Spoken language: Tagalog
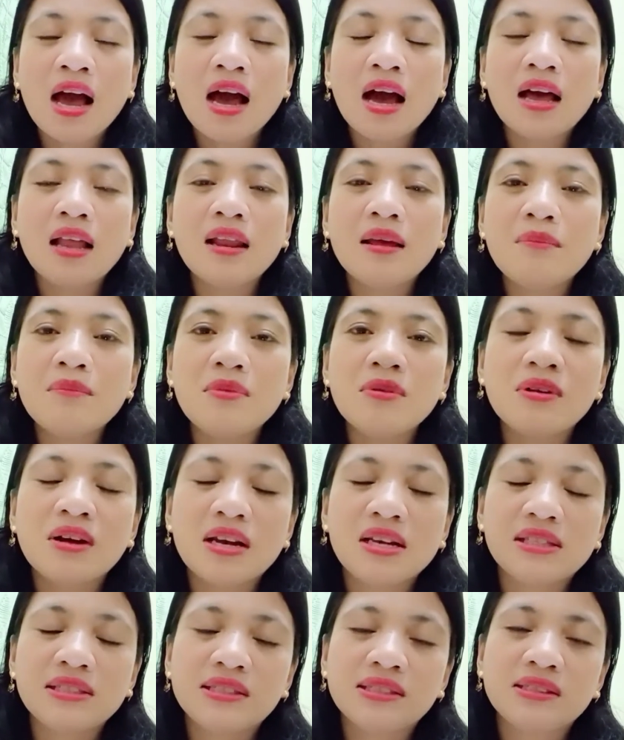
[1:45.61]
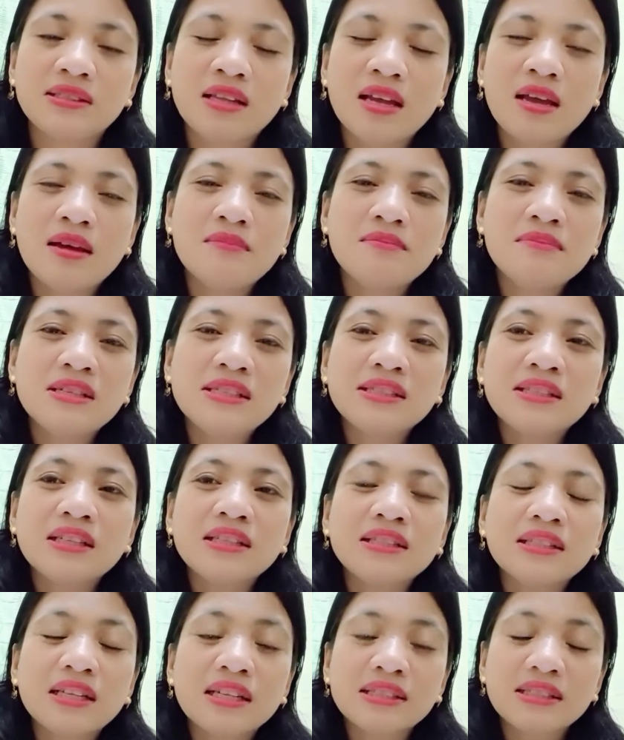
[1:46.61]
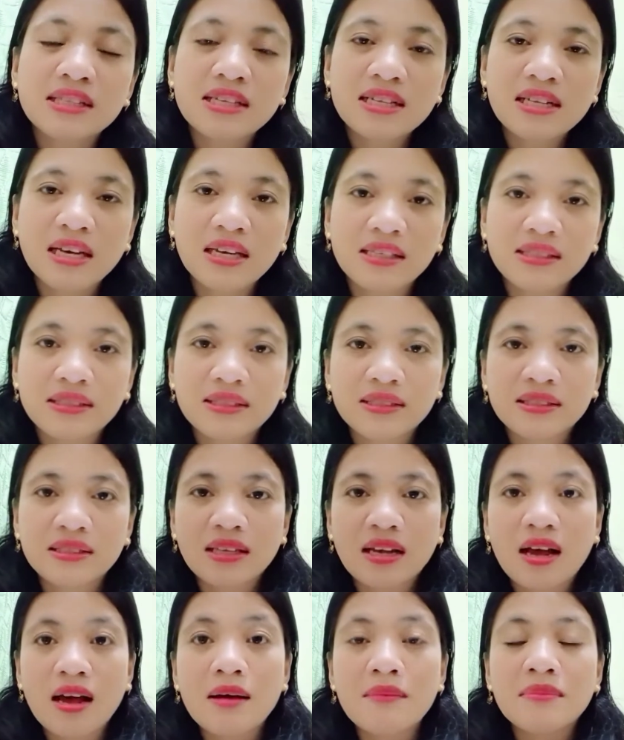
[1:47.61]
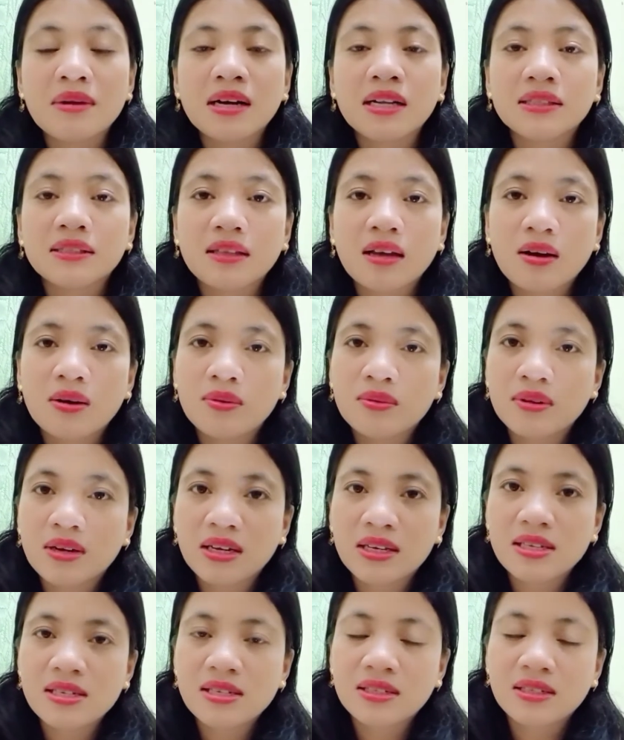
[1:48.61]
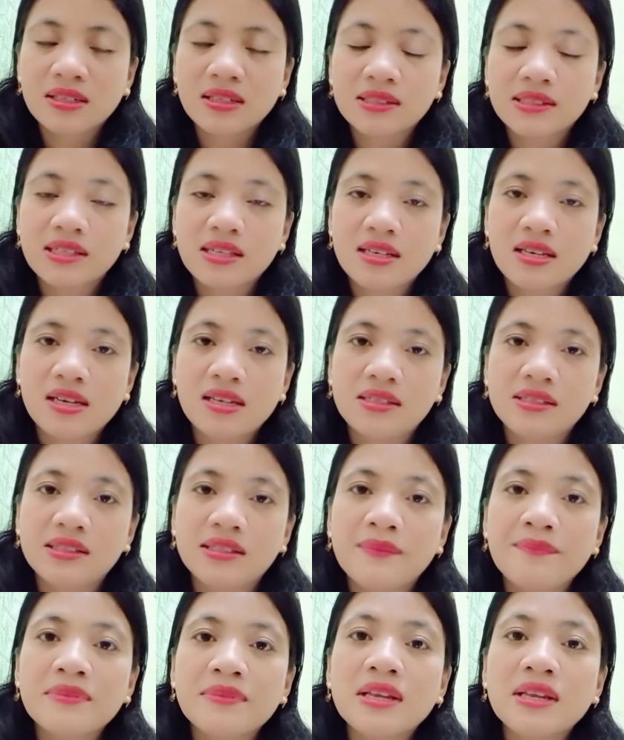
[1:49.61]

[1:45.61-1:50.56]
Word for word: Alam mo guys, minsan kasi guys, ang mga tao guys, kasi guys,